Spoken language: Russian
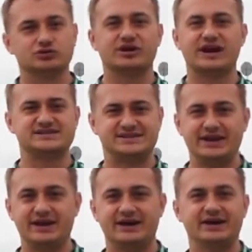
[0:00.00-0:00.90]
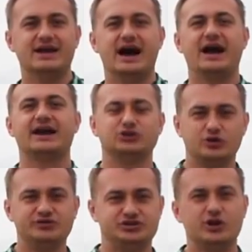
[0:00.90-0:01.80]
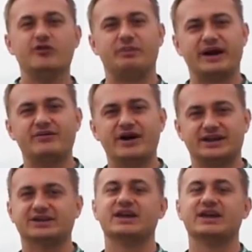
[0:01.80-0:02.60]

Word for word: на костре, а готовите ее в пароварке.